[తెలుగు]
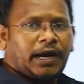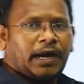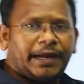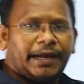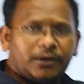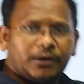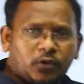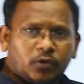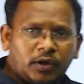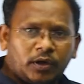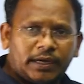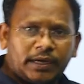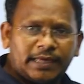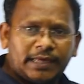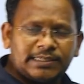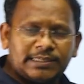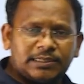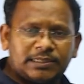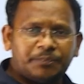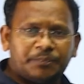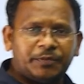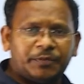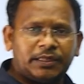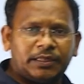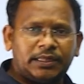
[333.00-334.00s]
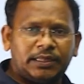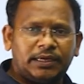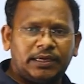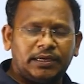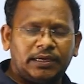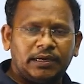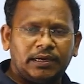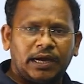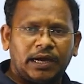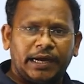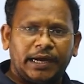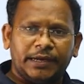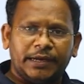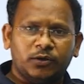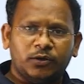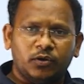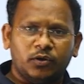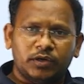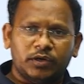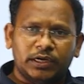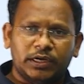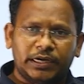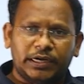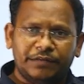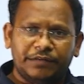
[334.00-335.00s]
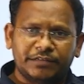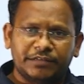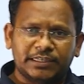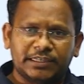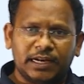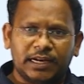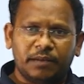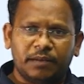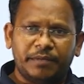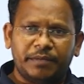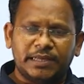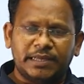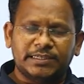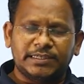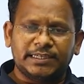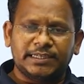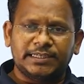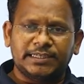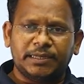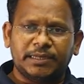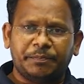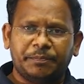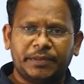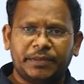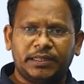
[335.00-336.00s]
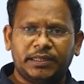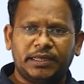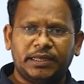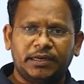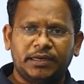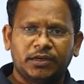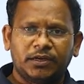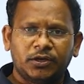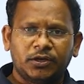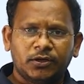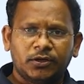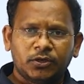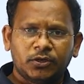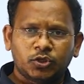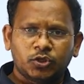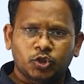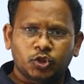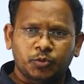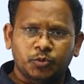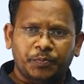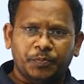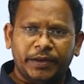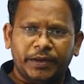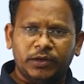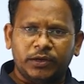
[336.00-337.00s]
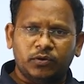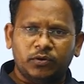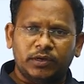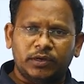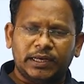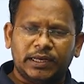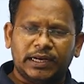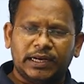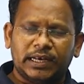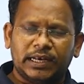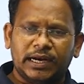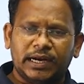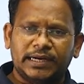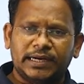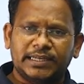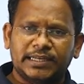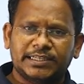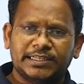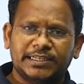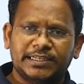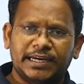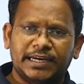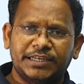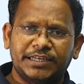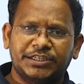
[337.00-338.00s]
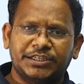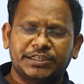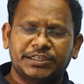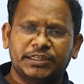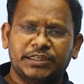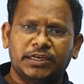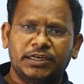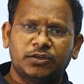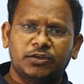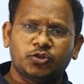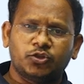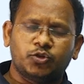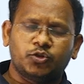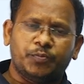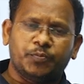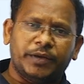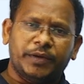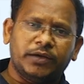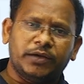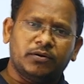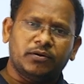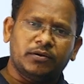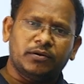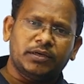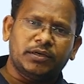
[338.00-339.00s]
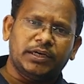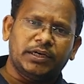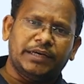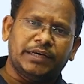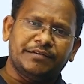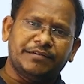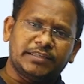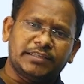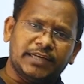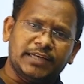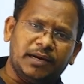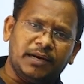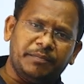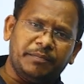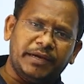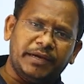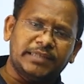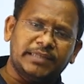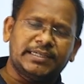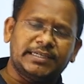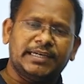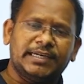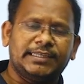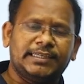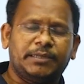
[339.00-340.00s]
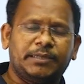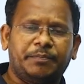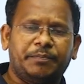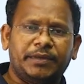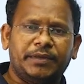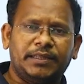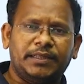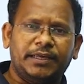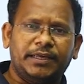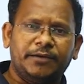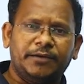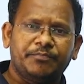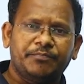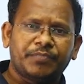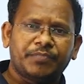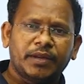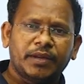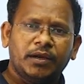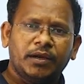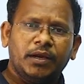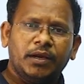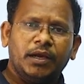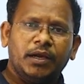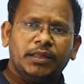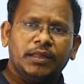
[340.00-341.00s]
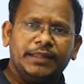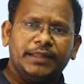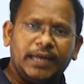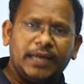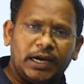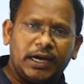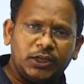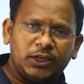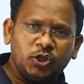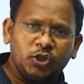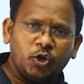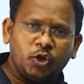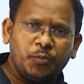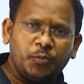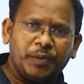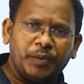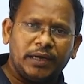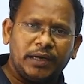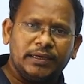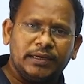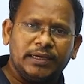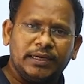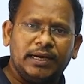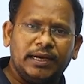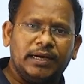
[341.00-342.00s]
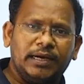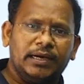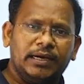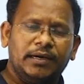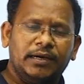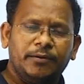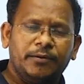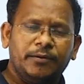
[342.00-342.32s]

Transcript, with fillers: హైకోర్టు ఏం చెప్పింది హైకోర్టు డివిజనల్ బెంచ్ ఏం చెప్పింది సుప్రీంకోర్టు ఎట్లాంటి స్టే ఇచ్చింది సుప్రీంకోర్టు డివిజనల్ బెంచ్ ఏం చెప్పింది దాంతో పాటుగా